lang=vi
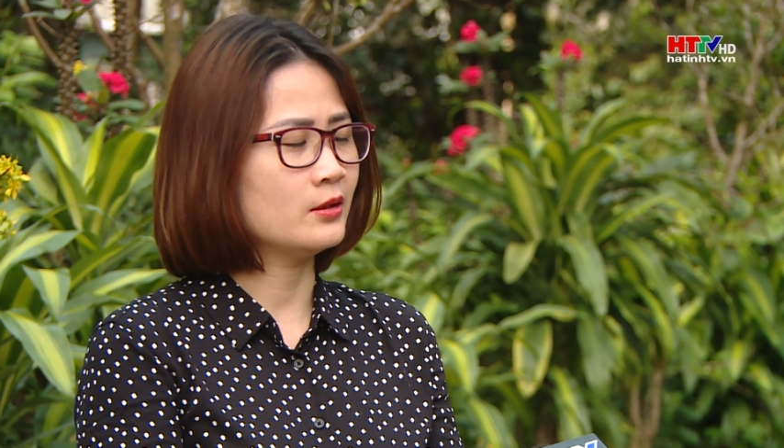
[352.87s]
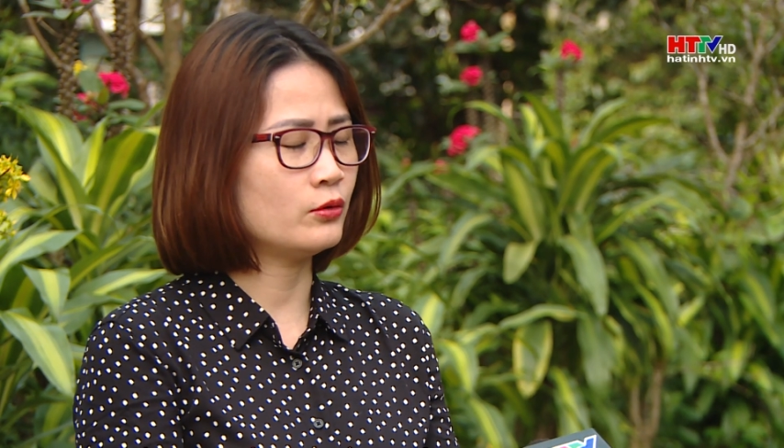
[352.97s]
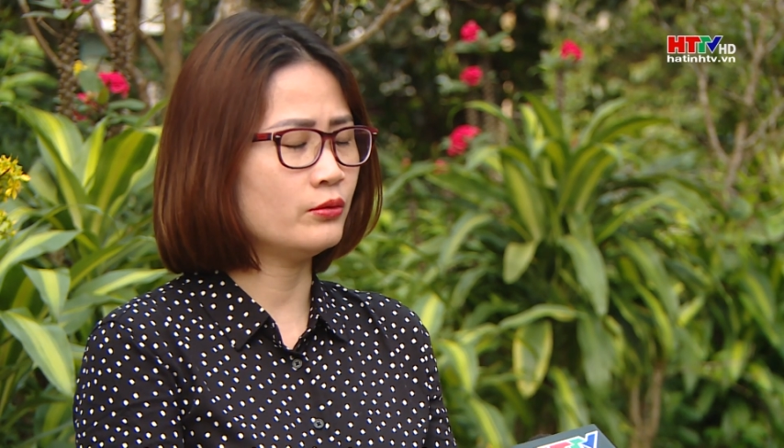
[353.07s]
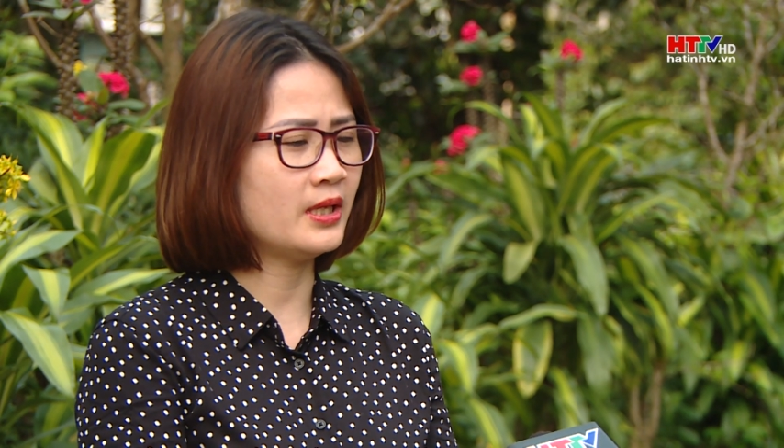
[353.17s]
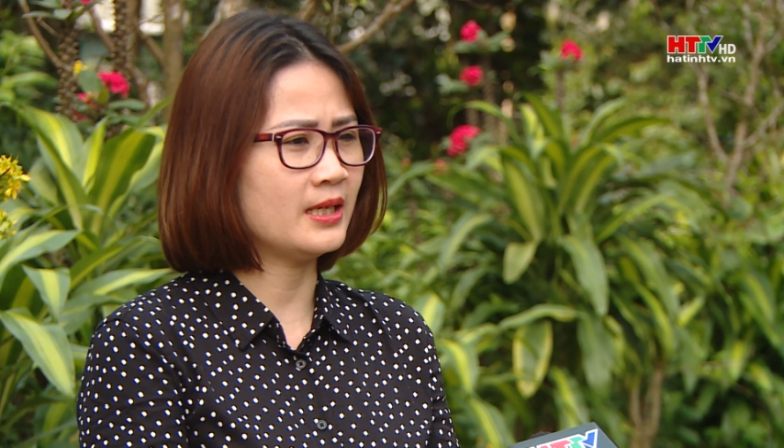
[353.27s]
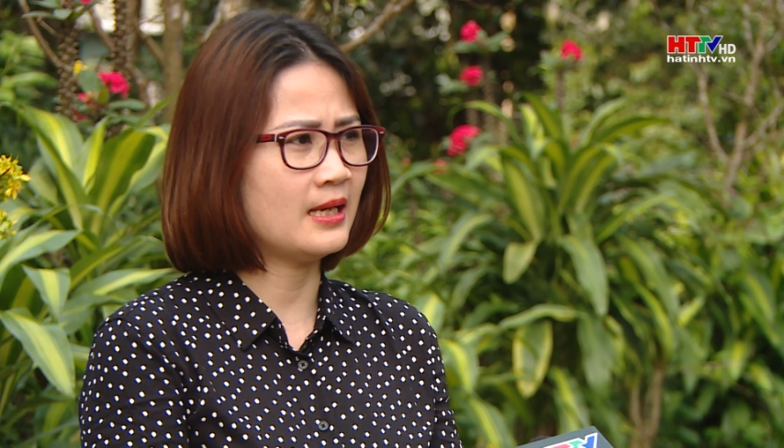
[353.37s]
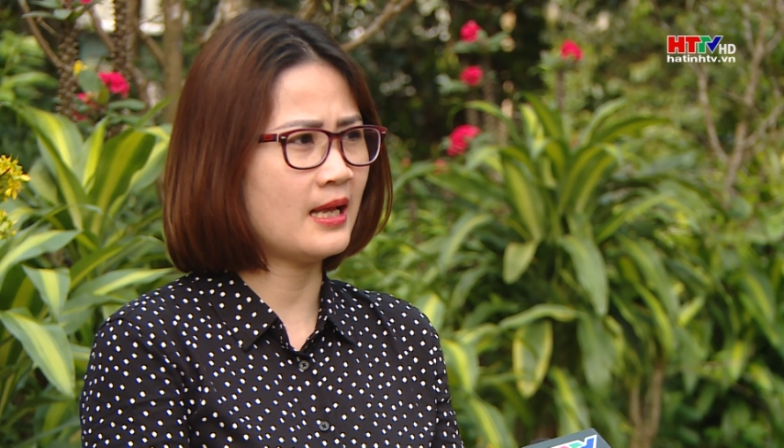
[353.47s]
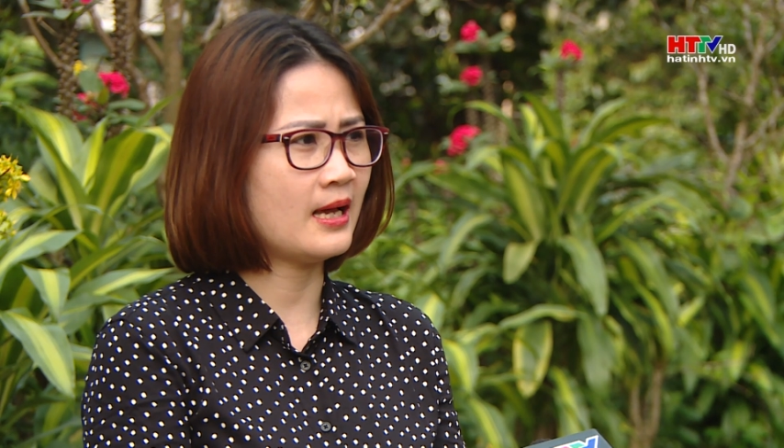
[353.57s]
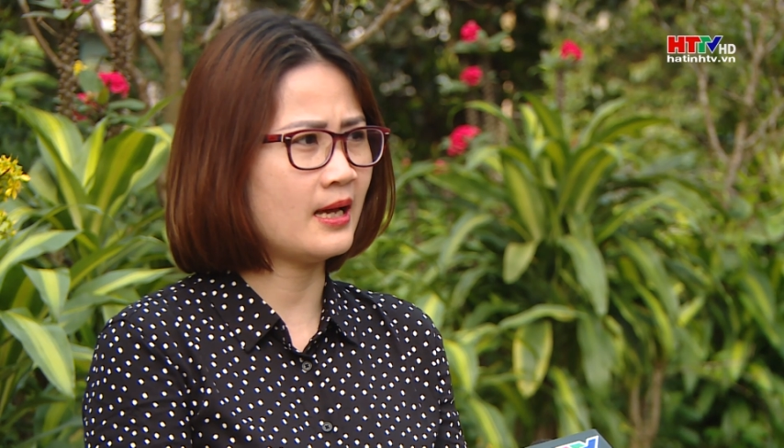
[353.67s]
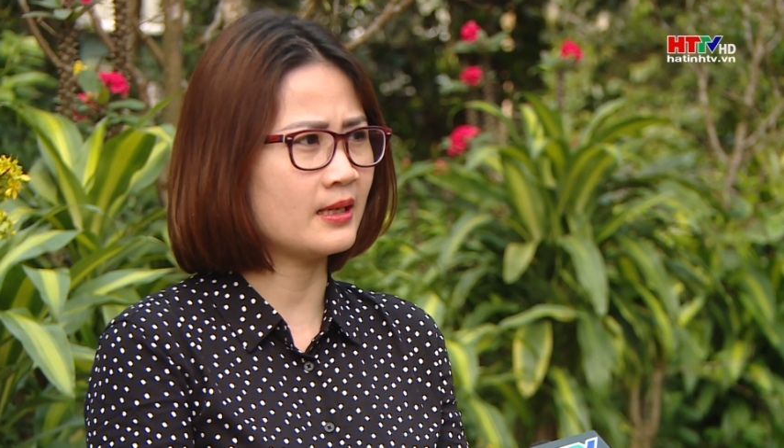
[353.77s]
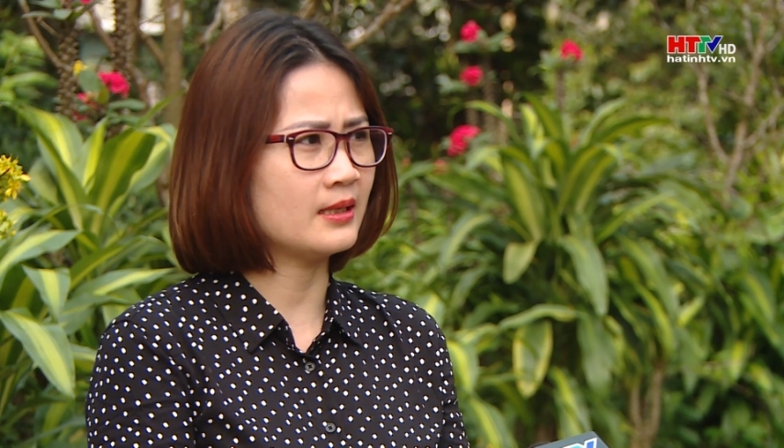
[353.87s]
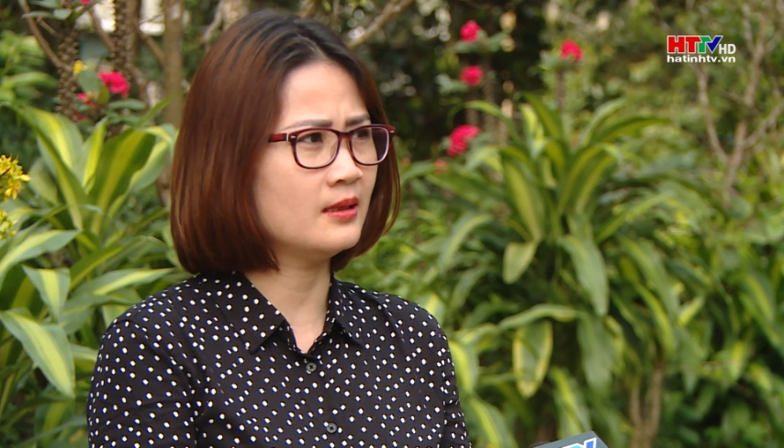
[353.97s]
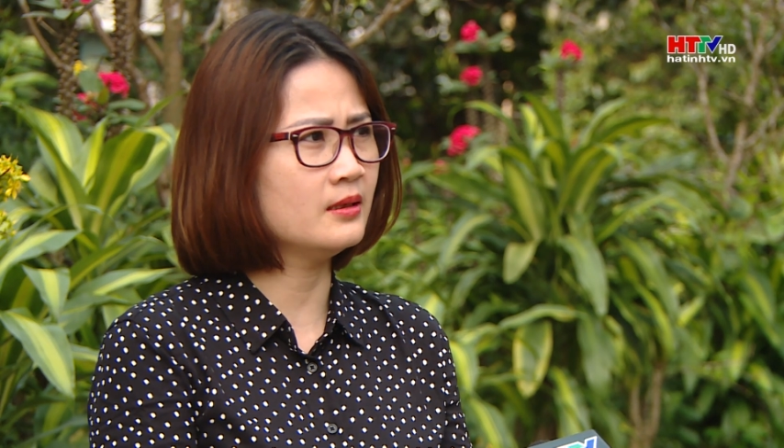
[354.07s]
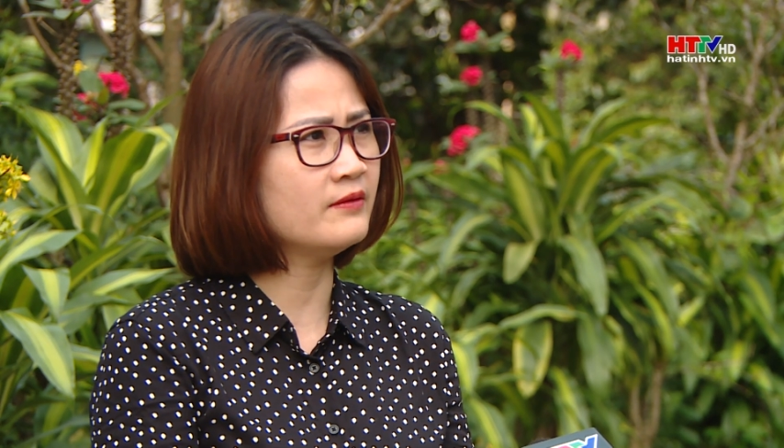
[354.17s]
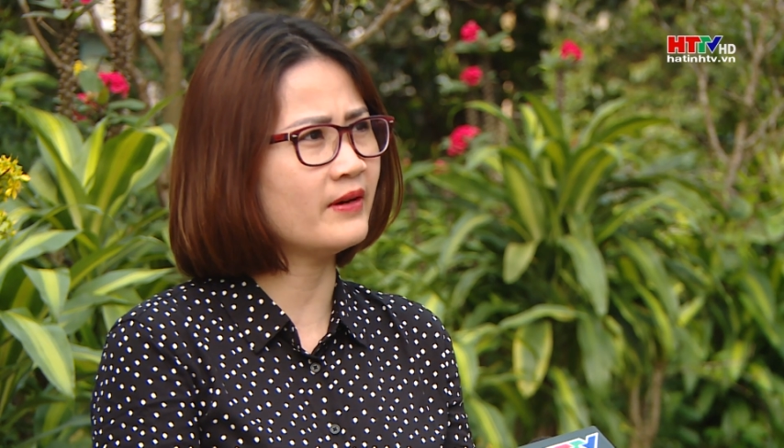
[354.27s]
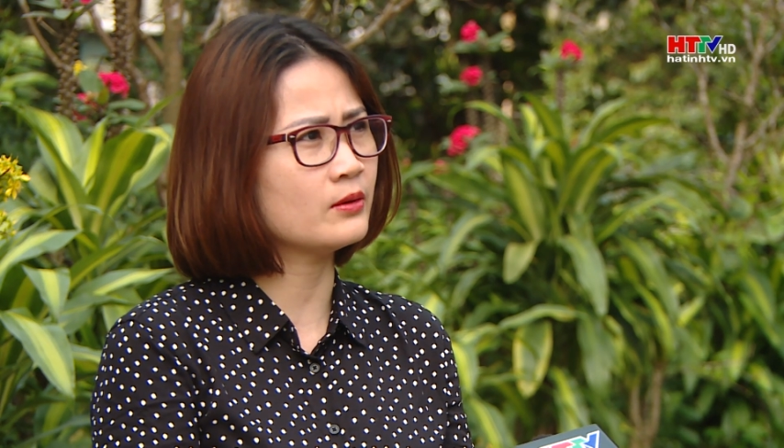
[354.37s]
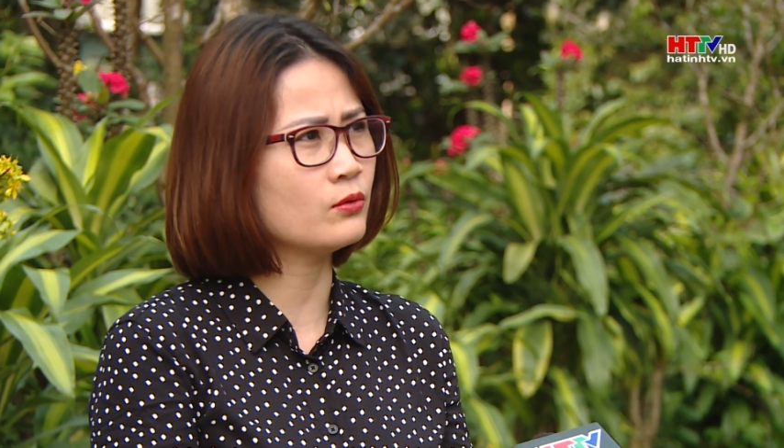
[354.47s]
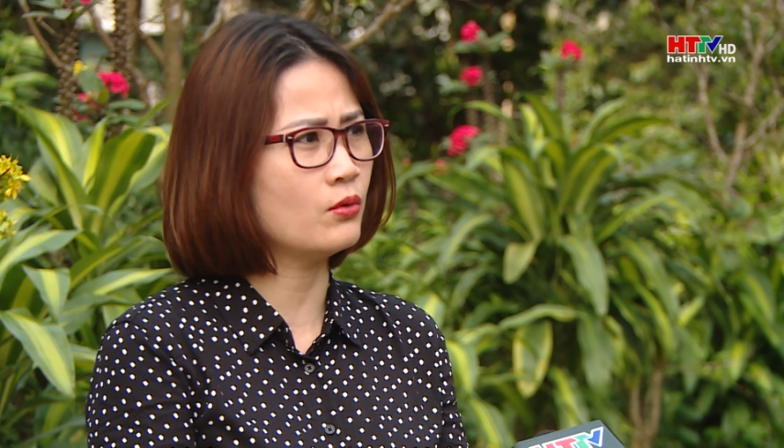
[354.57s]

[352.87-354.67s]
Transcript: tôi thấy là cái lời văn